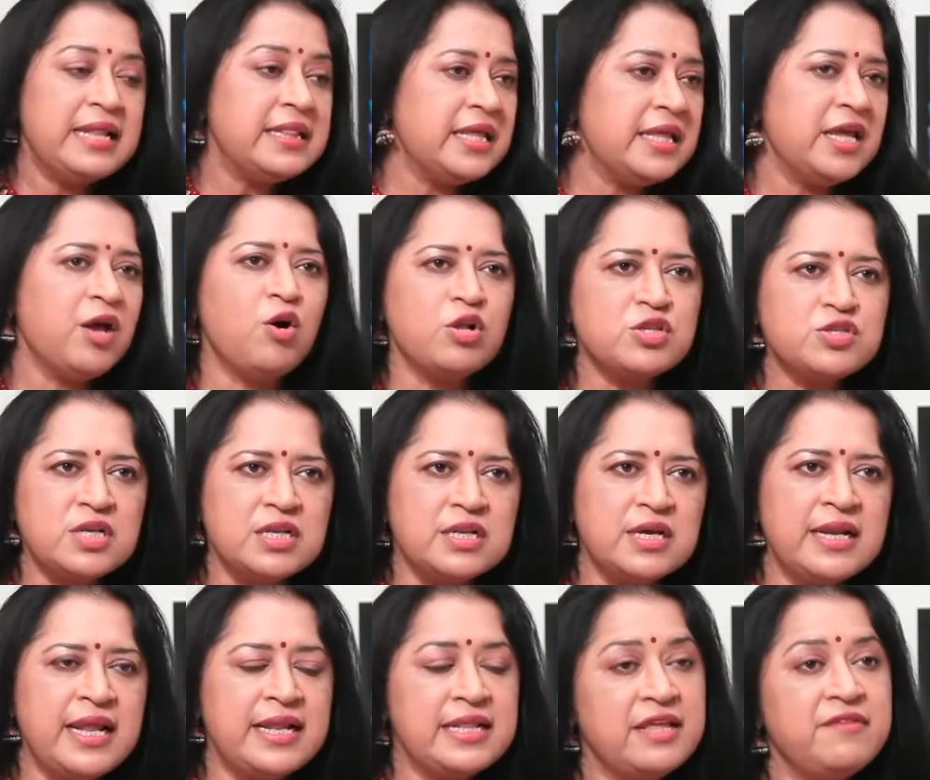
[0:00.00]
అండ్ దే ఆల్సో
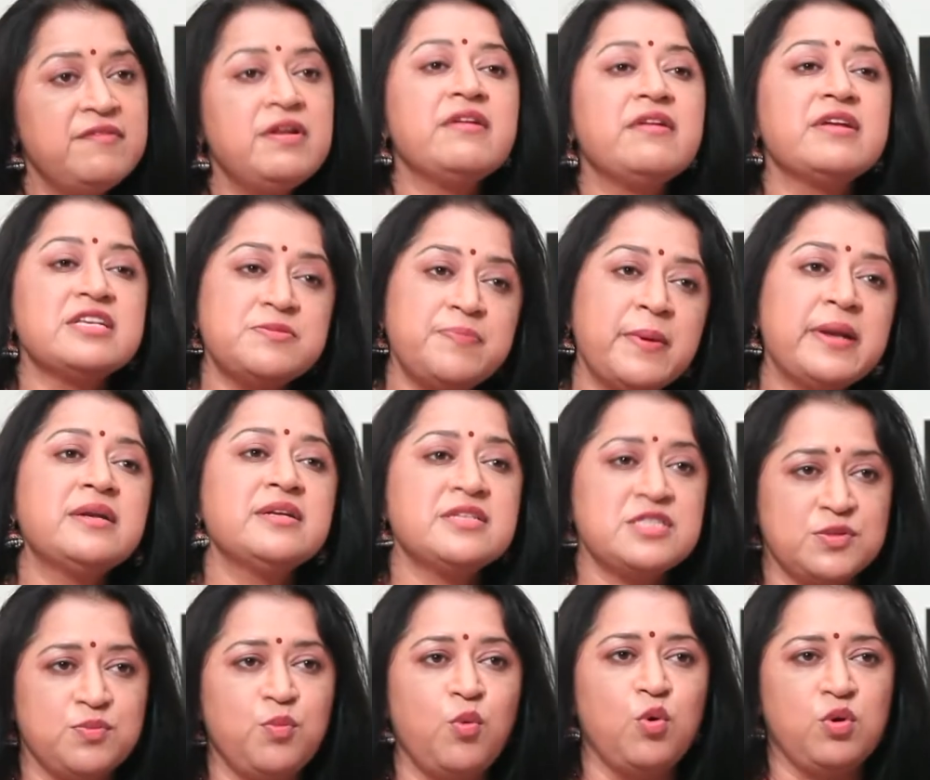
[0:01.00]
లర్న్ అండ్ దే విల్ రెస్పెక్ట్
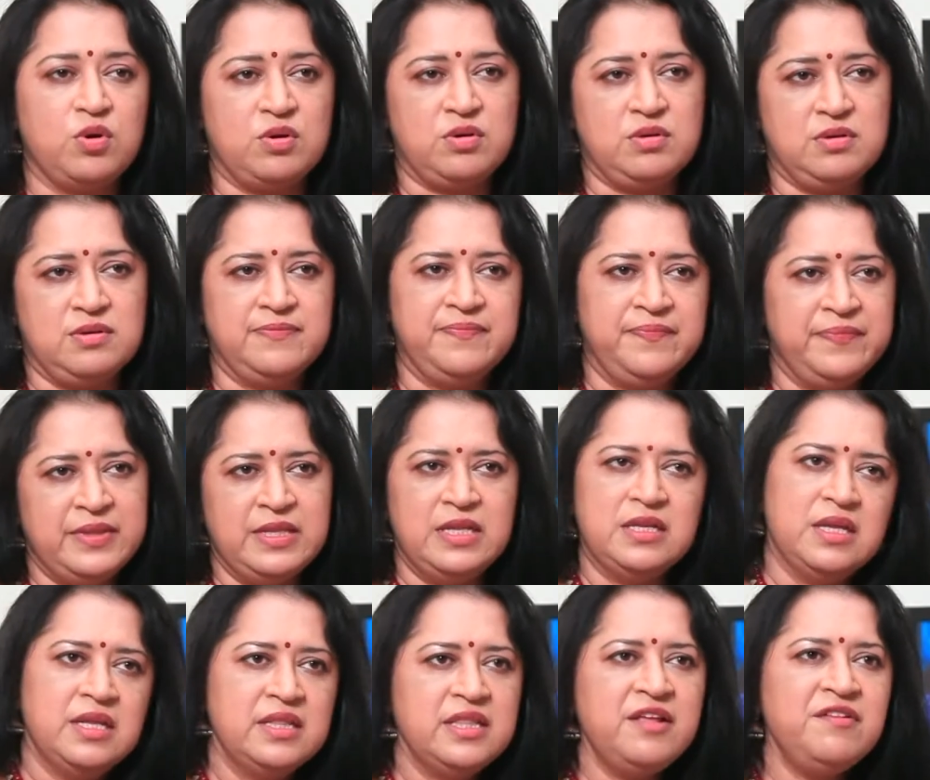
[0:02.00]
అస్ మోర్
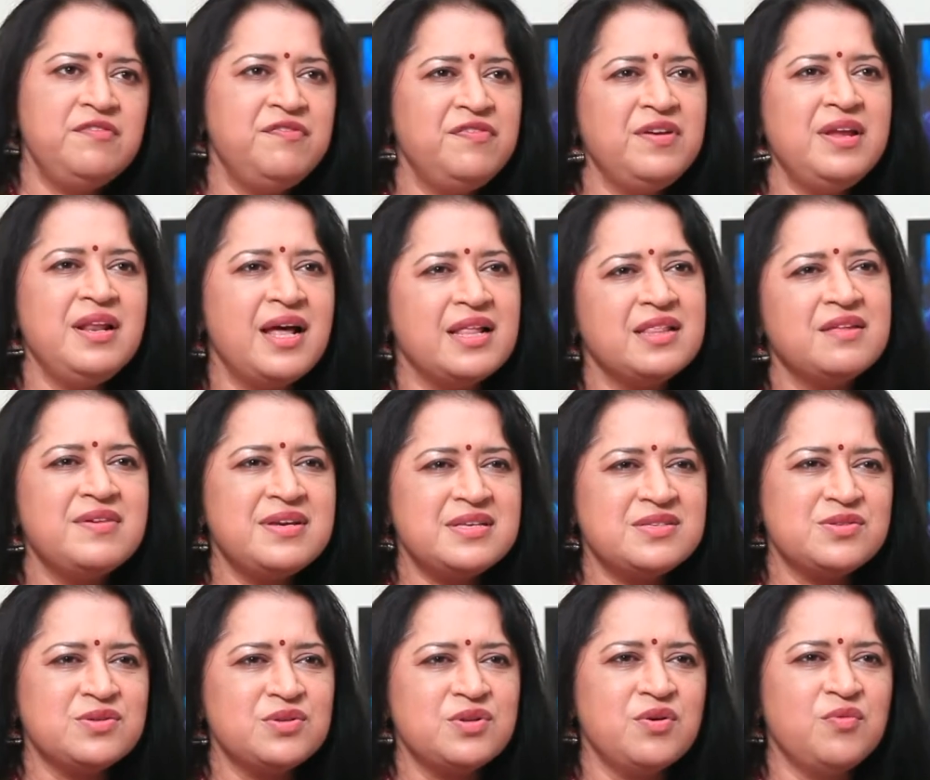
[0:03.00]
దే ఫీల్
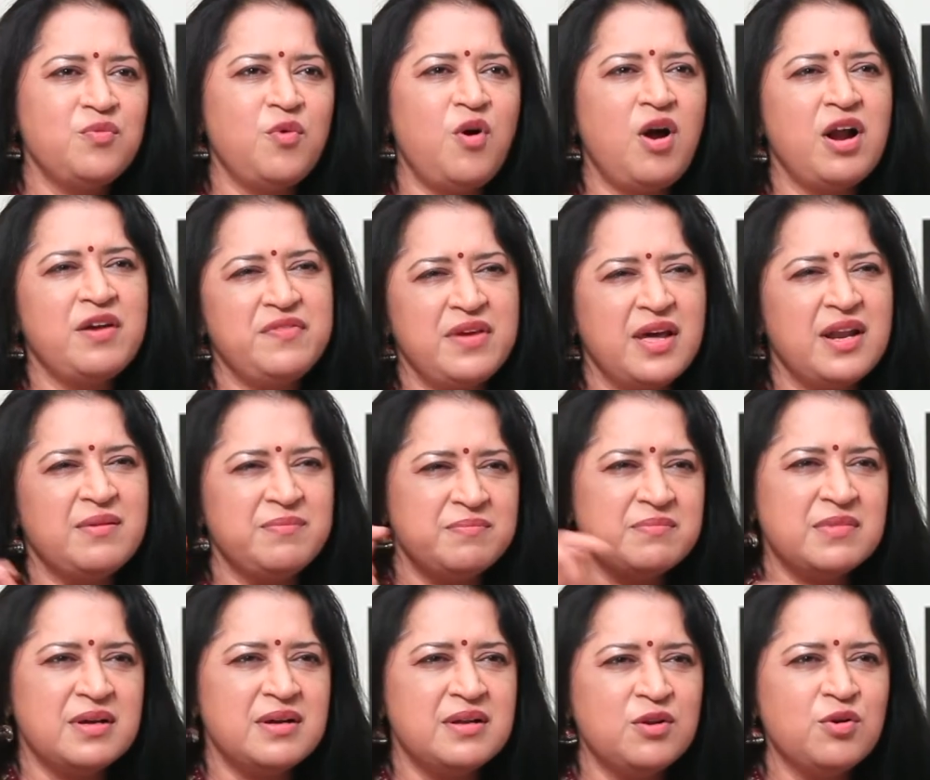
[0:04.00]
అదర్వైజ్ యు నో వాట్ వీఆర్
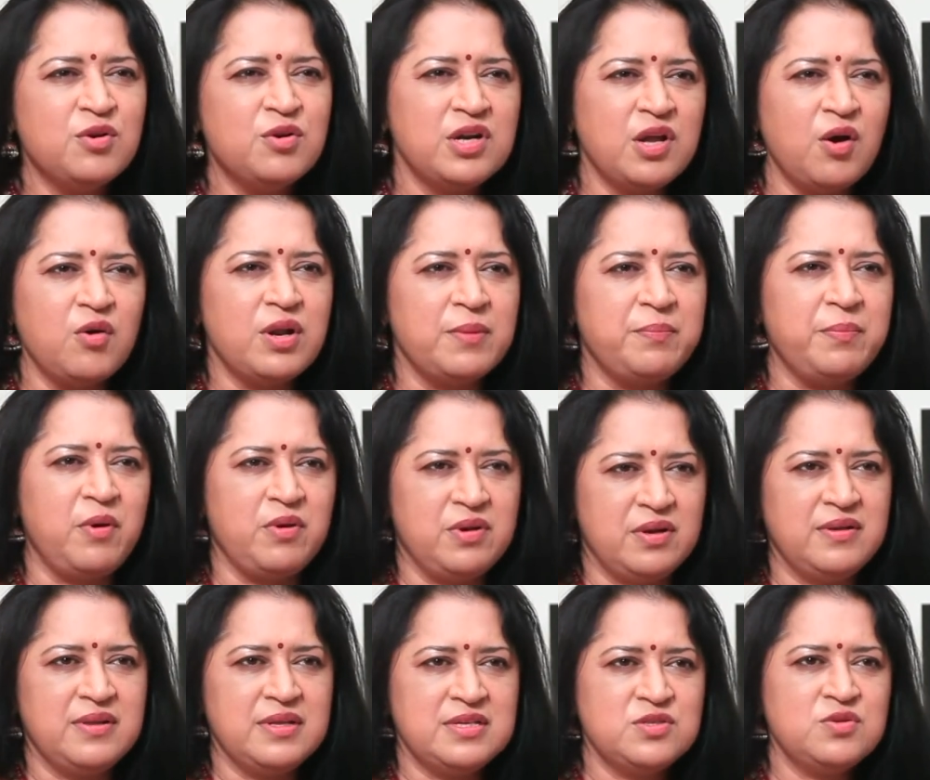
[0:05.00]
లుక్ డౌన్ అప్ అపాన్
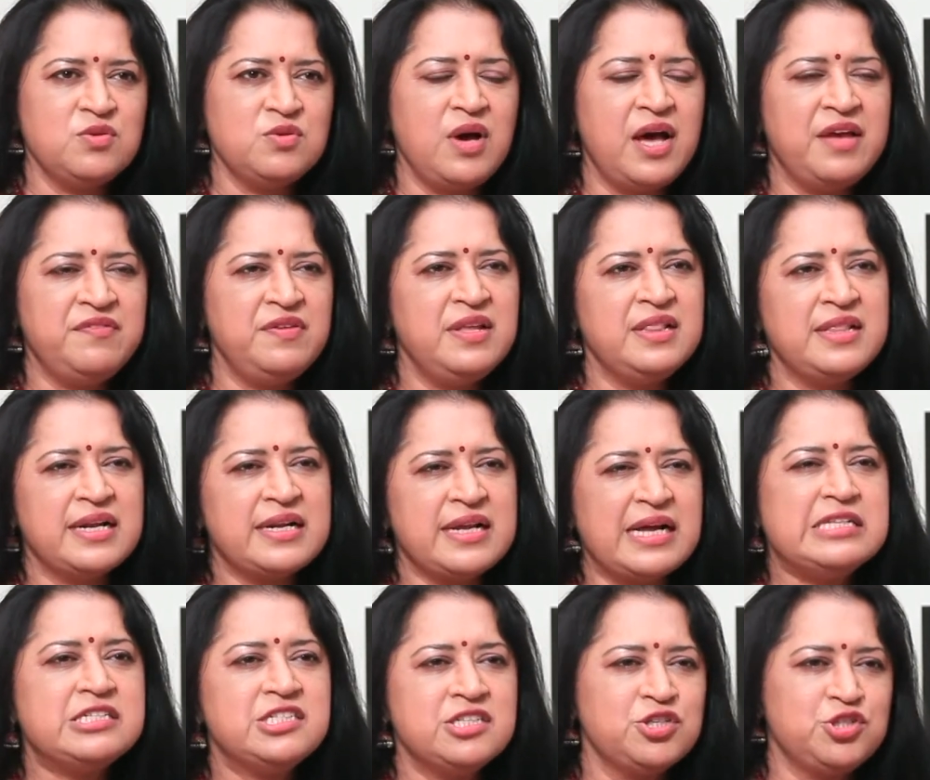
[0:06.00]
సో ఐ ఫీల్ దట్
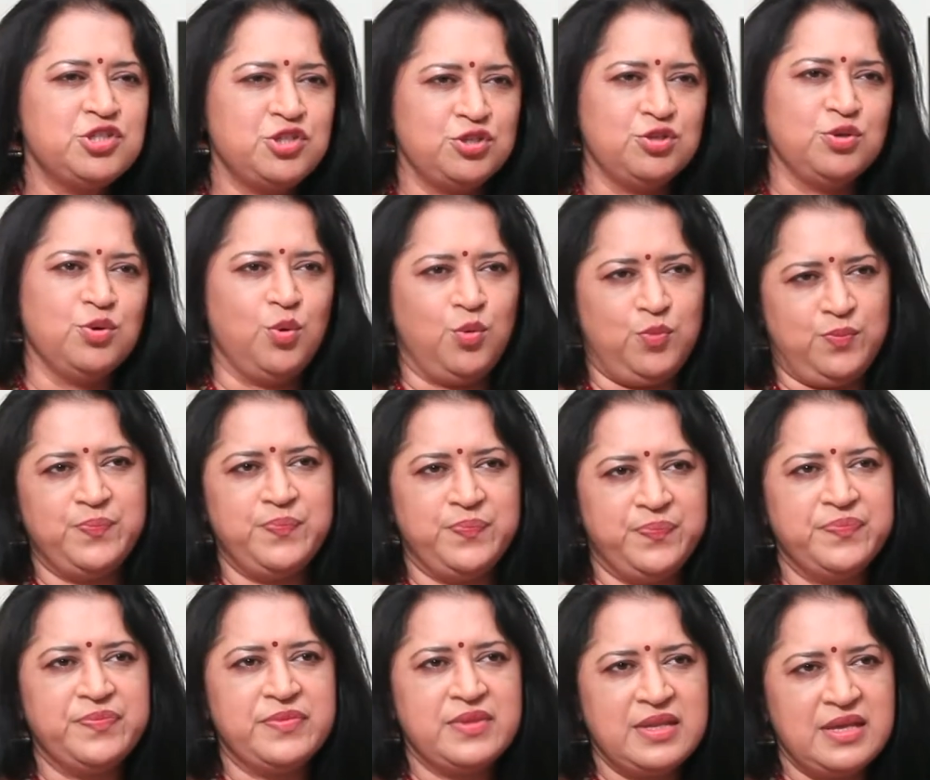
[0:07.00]
కల్చర్ షుడ్ గో
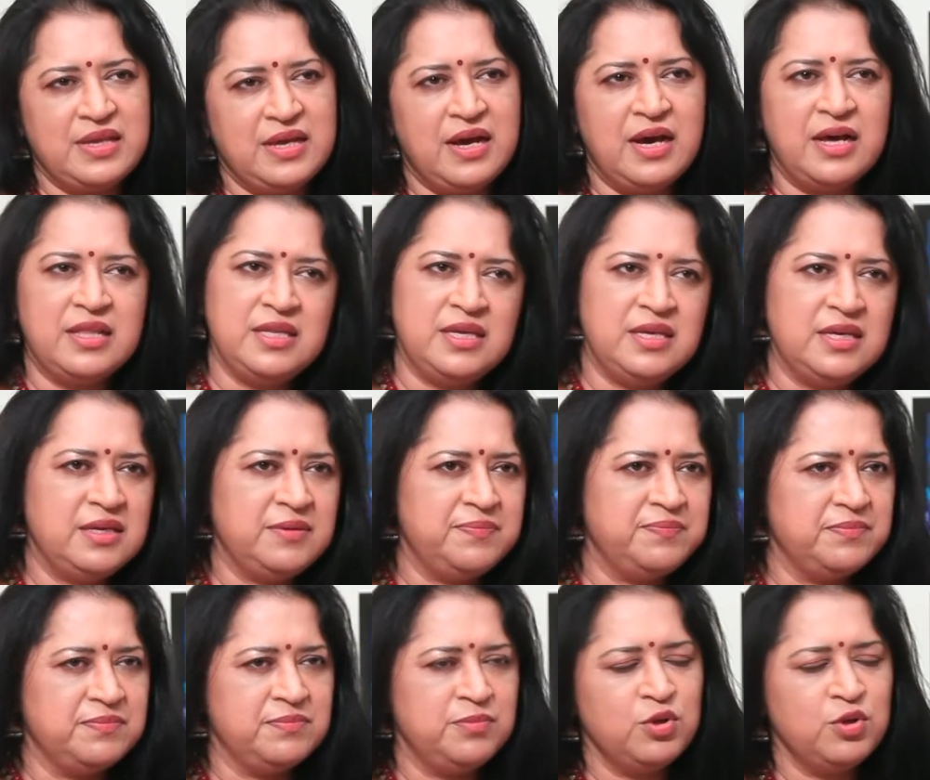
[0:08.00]
అది
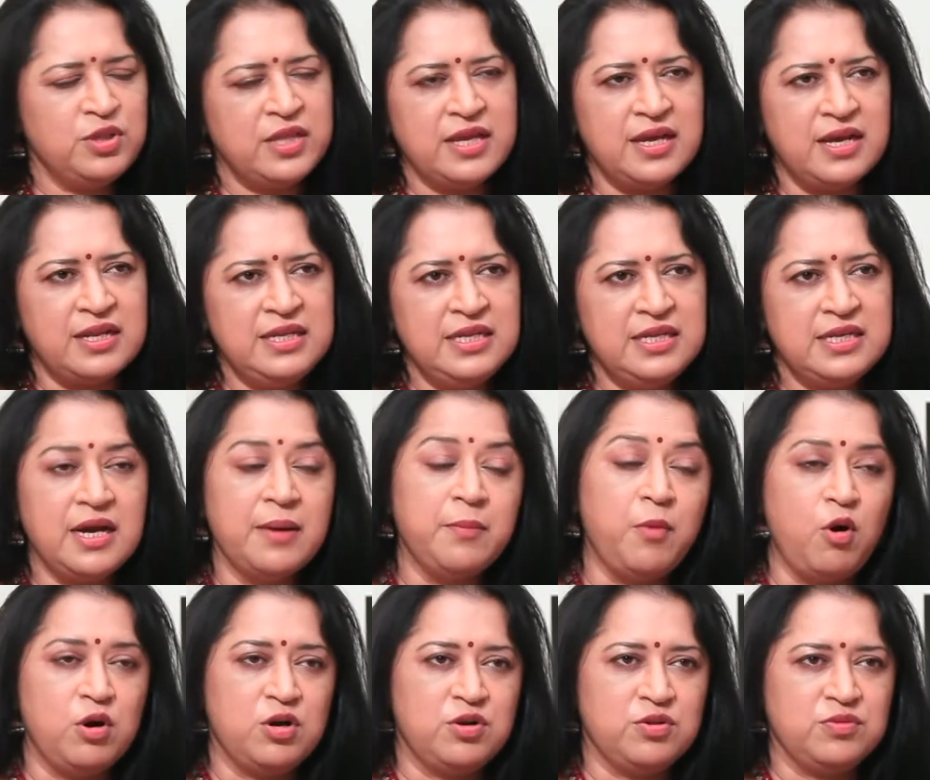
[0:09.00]
పోతే కానీ ఇంకా
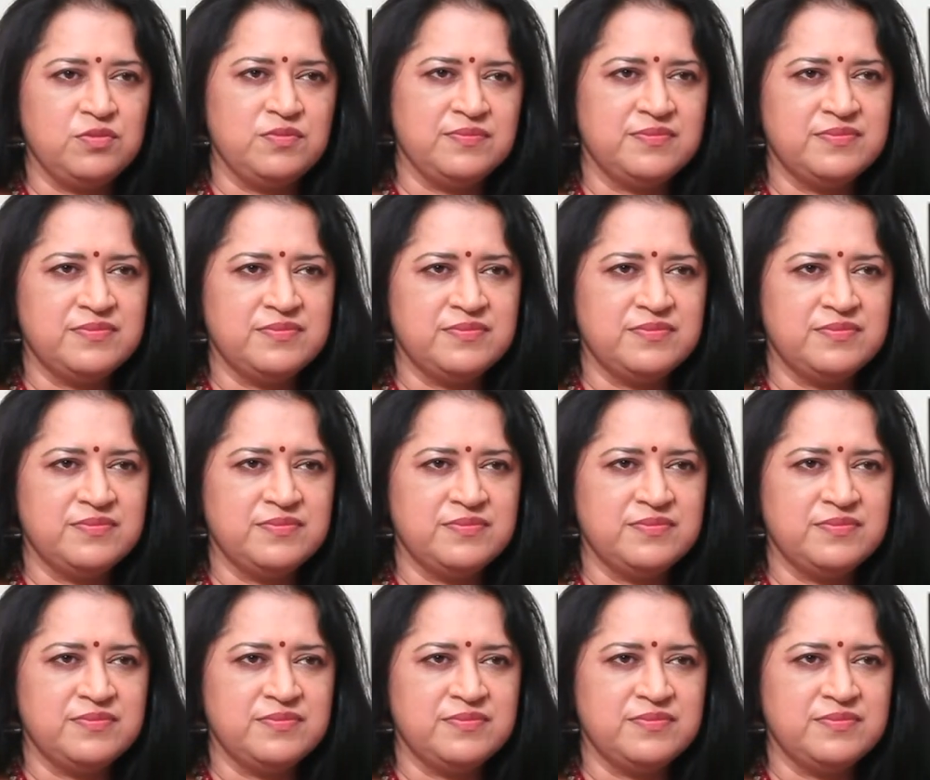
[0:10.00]
బాగుంటుంది